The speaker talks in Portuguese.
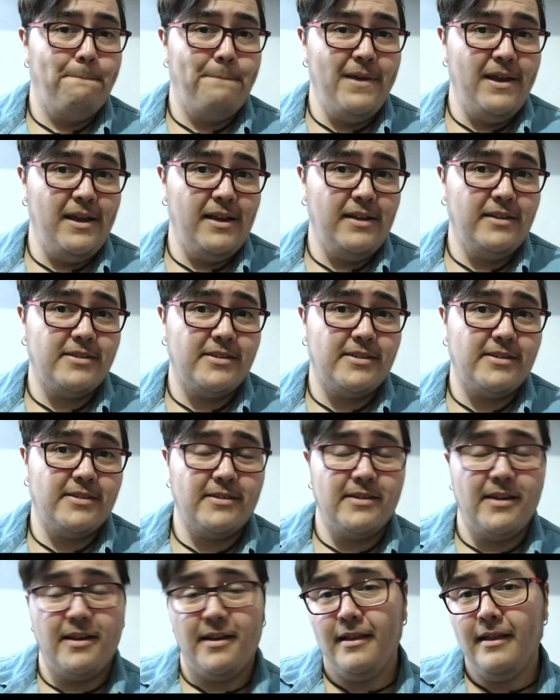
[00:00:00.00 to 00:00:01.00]

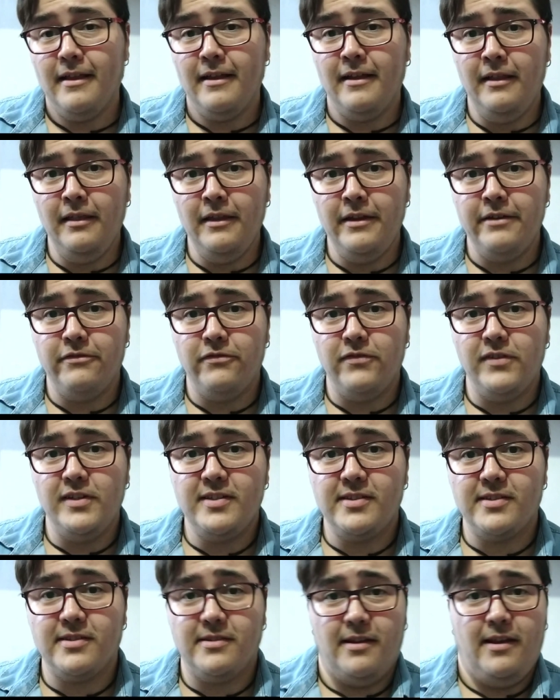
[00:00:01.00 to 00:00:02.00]
pés,
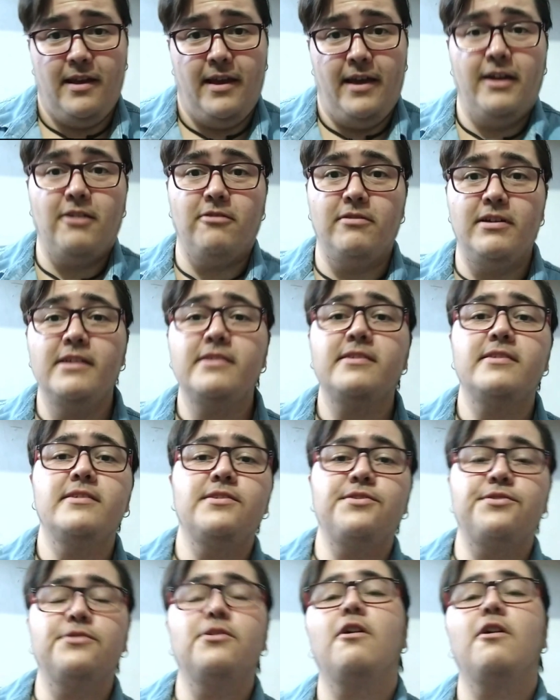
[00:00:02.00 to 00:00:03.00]
clives, eram esses